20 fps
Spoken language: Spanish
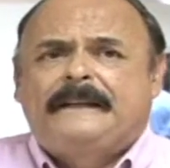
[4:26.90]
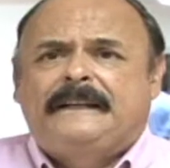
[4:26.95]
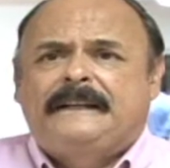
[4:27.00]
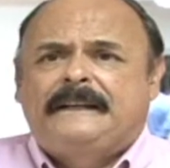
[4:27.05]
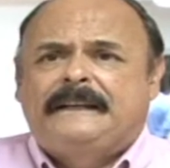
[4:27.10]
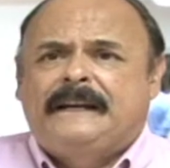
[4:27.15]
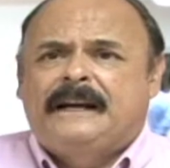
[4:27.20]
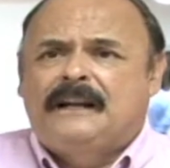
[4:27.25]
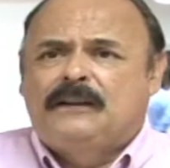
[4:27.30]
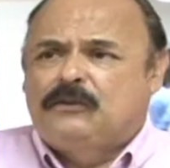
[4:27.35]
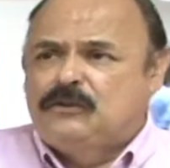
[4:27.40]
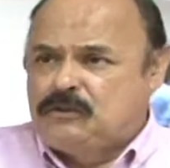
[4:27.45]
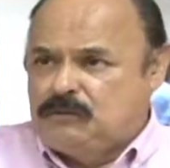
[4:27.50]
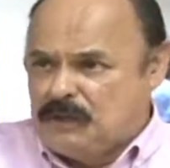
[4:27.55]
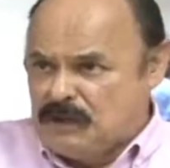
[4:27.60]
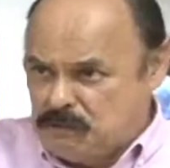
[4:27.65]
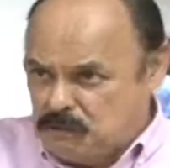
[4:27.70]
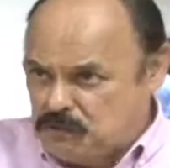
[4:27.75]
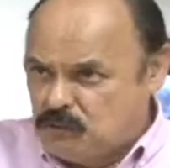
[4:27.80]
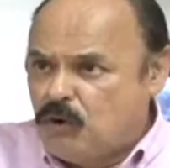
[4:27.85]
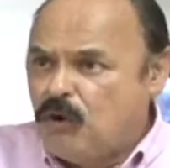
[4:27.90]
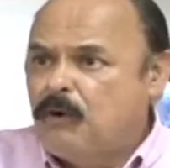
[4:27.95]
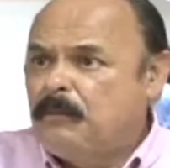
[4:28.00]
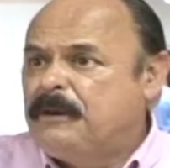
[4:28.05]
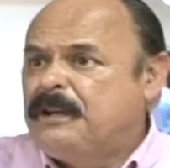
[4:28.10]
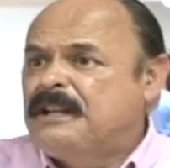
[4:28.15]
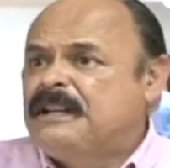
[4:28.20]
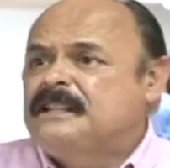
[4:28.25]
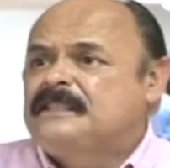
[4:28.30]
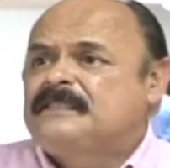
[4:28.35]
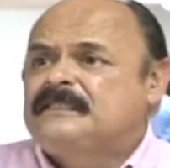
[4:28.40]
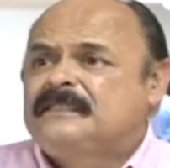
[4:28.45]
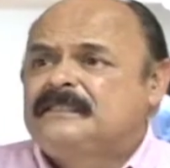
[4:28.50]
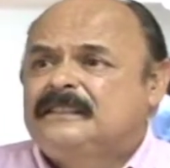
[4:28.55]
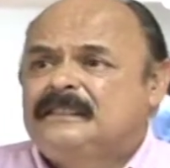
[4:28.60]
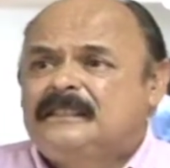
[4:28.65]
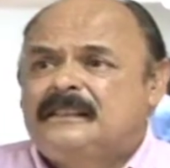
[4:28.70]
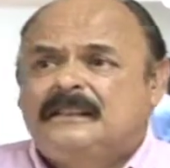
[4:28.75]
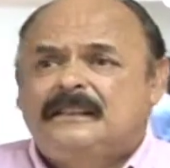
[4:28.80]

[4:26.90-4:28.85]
eh, a, los, jóvenes,